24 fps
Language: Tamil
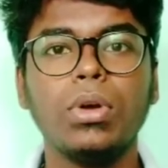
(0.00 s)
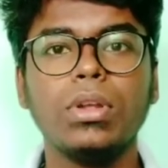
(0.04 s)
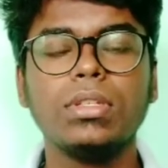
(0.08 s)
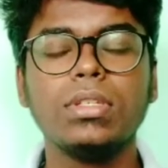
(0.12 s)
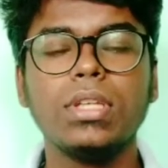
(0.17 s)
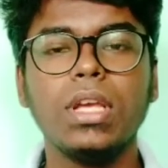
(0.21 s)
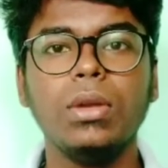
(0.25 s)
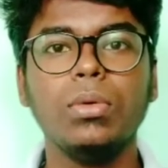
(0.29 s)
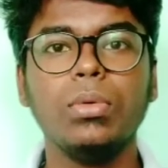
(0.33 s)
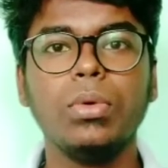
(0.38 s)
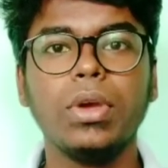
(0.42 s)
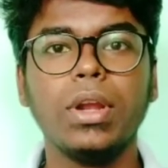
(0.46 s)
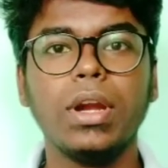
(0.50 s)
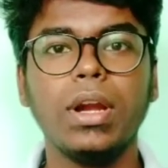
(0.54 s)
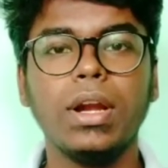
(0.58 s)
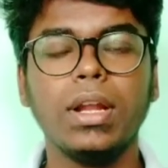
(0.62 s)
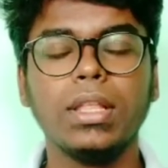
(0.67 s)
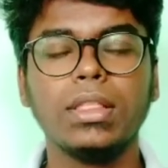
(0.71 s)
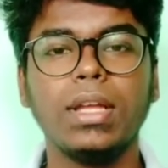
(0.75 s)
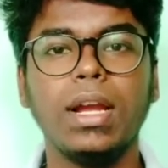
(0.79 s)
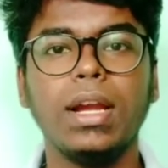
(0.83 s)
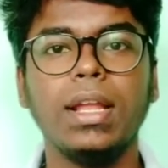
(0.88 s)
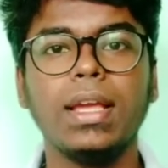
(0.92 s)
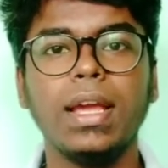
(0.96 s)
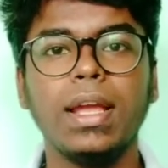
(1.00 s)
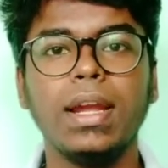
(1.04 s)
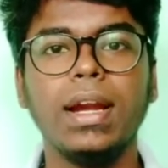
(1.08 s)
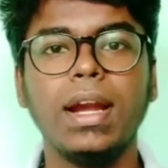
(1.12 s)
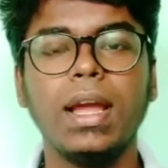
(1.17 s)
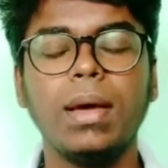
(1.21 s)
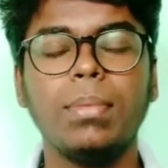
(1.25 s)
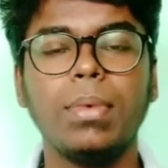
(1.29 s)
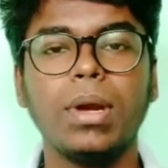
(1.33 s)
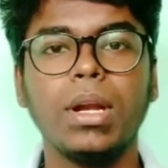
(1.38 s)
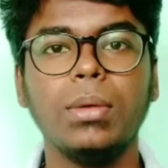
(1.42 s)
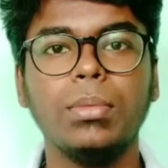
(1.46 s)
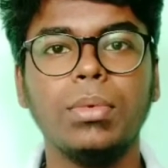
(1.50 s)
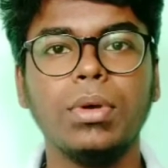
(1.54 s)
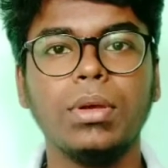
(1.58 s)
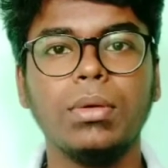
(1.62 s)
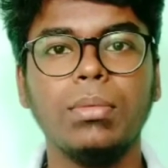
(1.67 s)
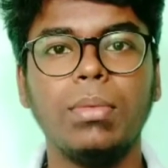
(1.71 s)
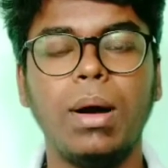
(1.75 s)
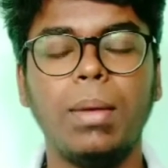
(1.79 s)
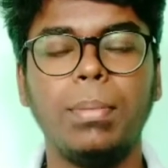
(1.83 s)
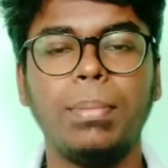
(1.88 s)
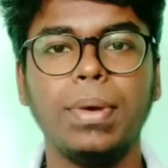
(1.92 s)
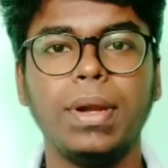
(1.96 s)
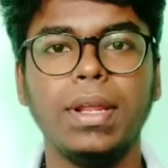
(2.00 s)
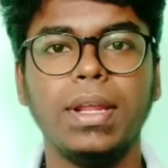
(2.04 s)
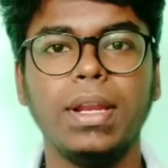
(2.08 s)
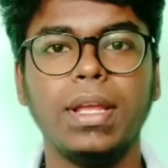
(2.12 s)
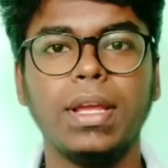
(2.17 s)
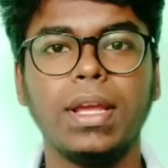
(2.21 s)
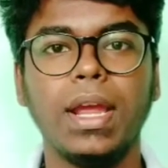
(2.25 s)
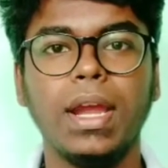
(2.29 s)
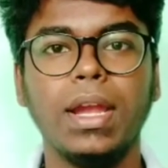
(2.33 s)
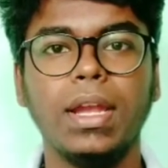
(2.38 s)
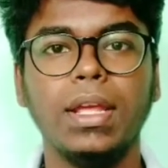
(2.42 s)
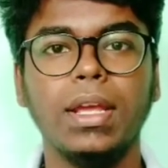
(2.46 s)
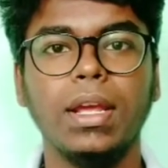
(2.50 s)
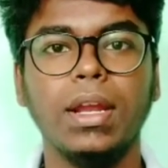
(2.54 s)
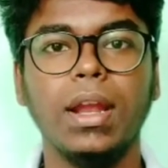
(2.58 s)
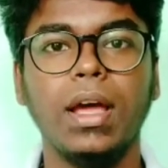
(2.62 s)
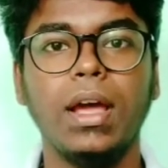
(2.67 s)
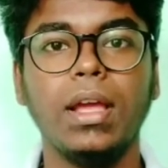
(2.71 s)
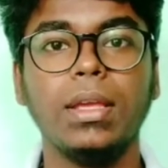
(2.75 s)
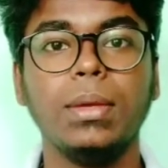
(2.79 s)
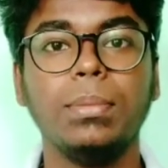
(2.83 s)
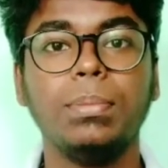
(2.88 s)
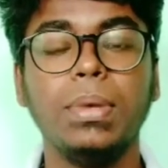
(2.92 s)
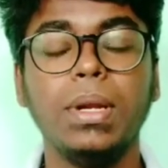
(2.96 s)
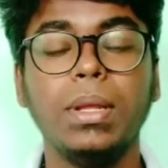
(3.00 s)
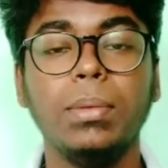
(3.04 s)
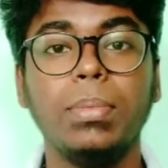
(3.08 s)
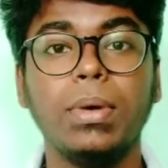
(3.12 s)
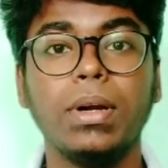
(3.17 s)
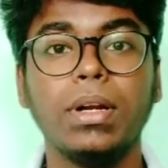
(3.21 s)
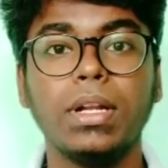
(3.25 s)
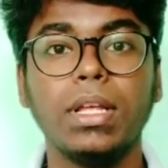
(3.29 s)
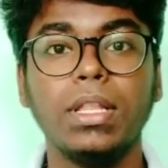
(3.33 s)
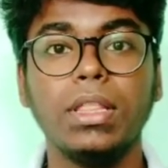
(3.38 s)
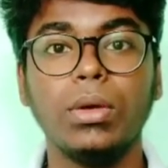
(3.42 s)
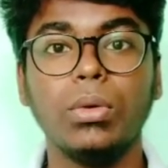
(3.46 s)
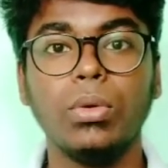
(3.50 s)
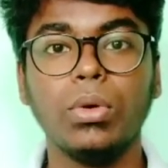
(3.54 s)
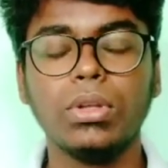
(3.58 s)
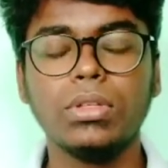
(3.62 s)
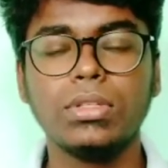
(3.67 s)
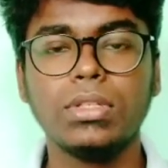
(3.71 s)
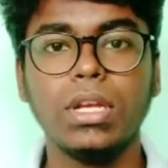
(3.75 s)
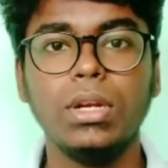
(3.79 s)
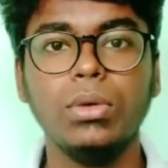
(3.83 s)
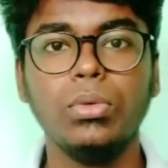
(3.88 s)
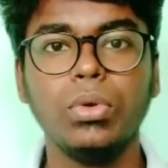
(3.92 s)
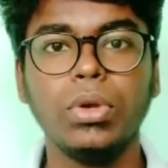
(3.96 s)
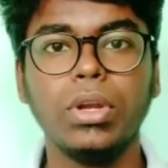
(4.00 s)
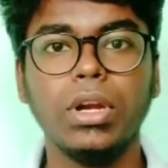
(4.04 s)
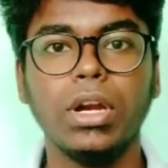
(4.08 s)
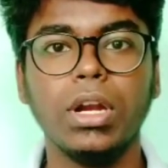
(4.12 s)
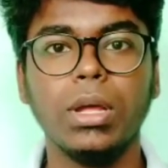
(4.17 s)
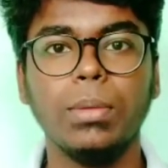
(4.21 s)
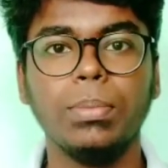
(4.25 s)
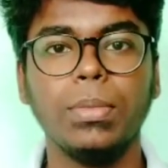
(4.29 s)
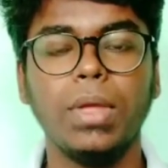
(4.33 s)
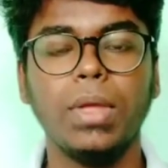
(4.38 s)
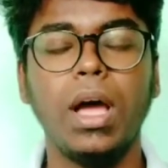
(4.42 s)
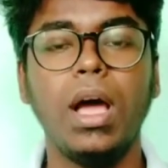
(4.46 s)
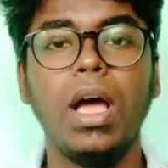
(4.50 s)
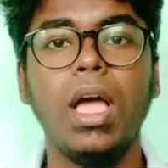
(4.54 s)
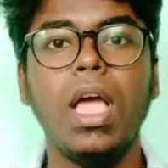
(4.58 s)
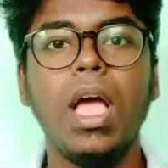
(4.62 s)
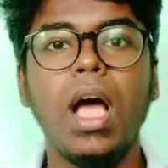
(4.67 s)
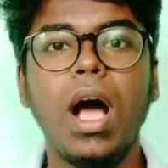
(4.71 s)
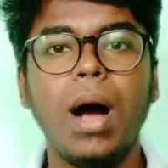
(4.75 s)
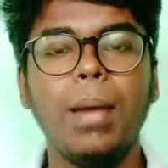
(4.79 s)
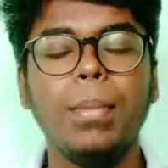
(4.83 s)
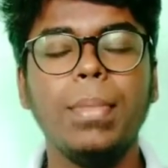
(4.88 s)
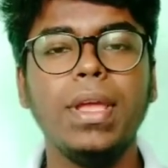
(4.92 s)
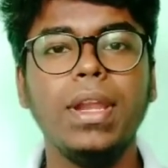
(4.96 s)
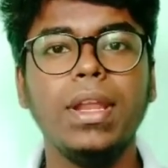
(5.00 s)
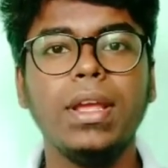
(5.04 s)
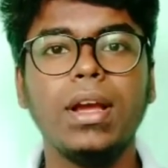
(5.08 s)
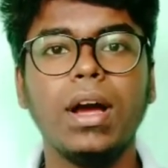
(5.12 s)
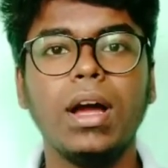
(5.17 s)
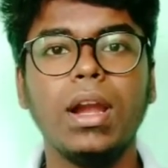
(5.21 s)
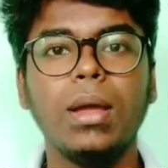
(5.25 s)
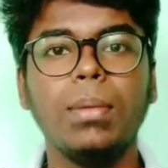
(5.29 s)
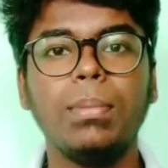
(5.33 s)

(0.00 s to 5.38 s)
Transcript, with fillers: ஒரு செல் உயிரினத்தால என்னடா பண்ண முடியும் அப்படின்னு கேட்டீங்கன்னா இப்படிப்பட்ட இந்த ஒரு செல் உயிரினம் தான் அமெரிக்கால